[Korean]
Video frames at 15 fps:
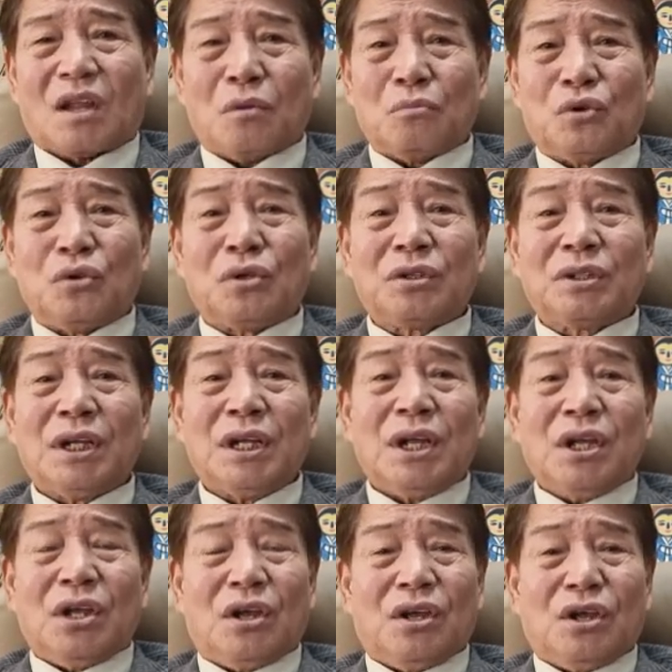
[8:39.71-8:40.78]
물론
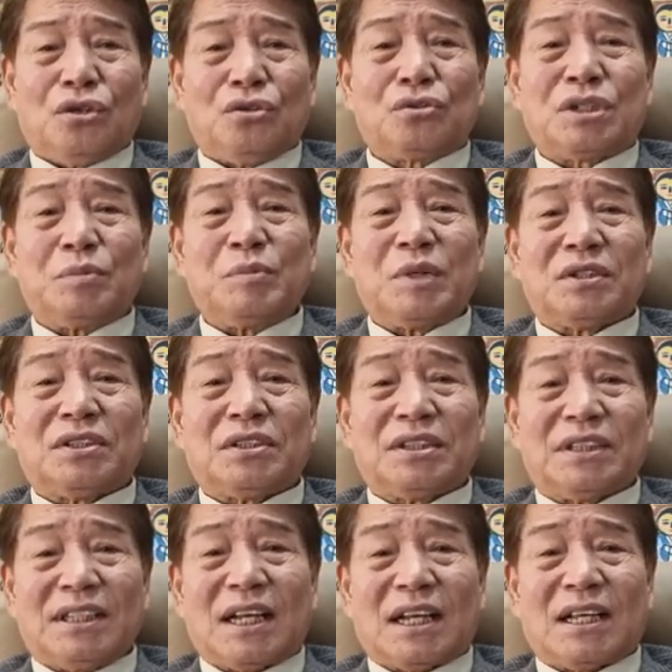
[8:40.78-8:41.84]
60년 예,
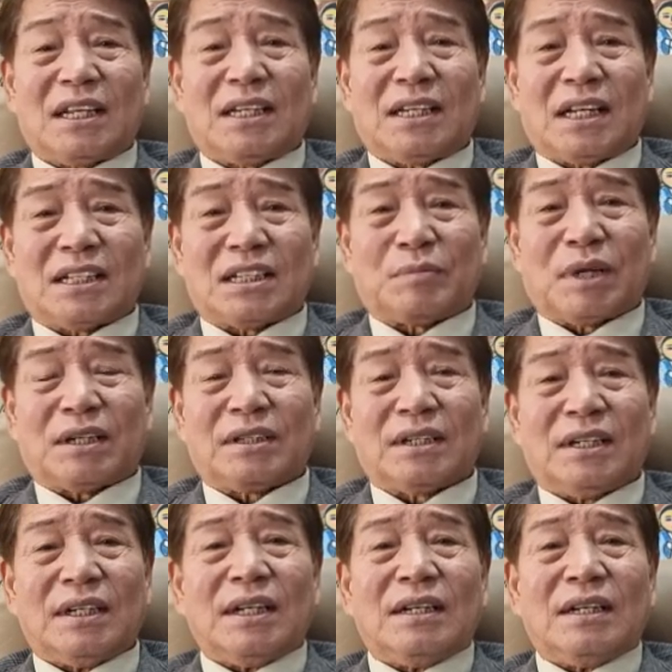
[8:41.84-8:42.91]
전 이야기이긴 하지만